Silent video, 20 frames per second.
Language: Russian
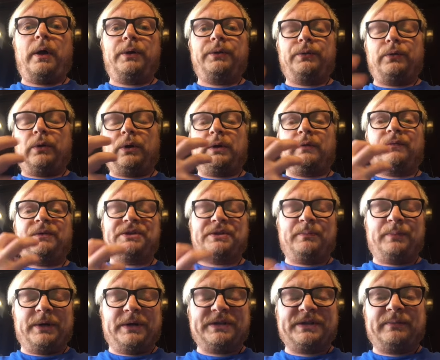Только вы
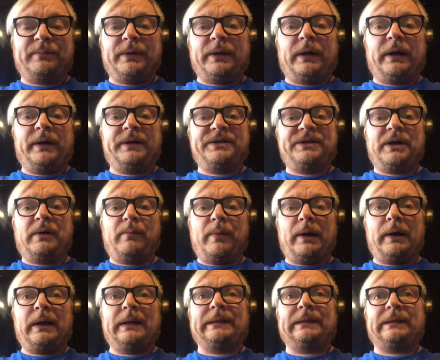теперь собираете
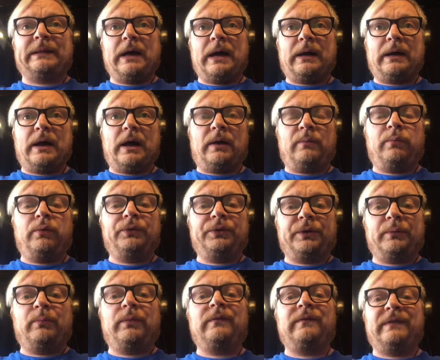аппарат так, как будто
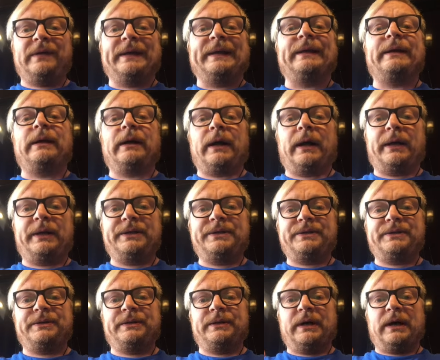бы вы
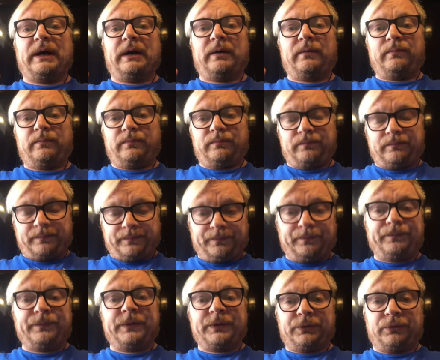играете на,
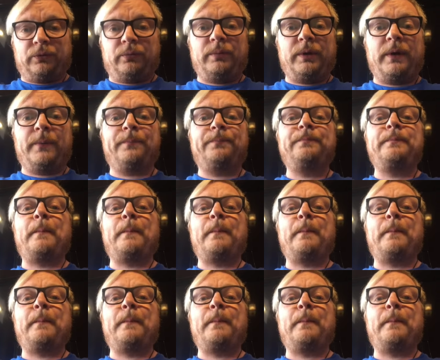на трубе.